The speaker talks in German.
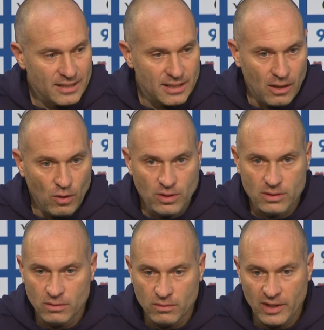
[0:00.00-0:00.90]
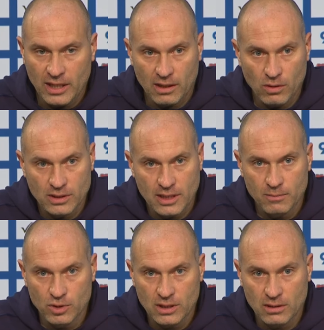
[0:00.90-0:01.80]
nicht erst raus. Und, und wenn er
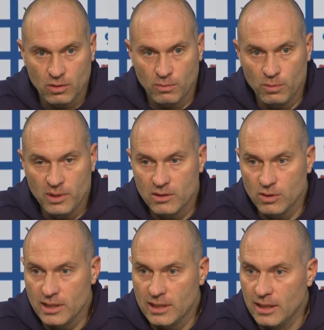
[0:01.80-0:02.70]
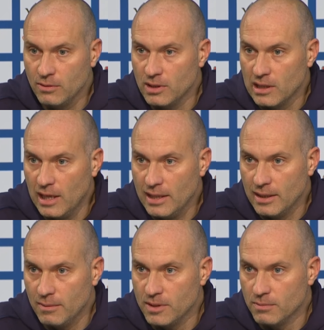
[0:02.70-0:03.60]
rausgeht, muss er Kompromisslosigkeit und eine
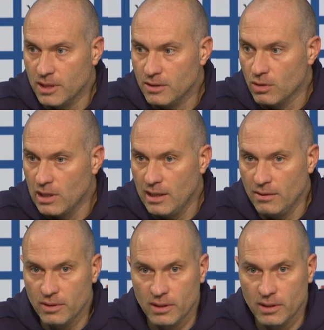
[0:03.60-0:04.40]
Klarheit haben, diesen Ball zu klären.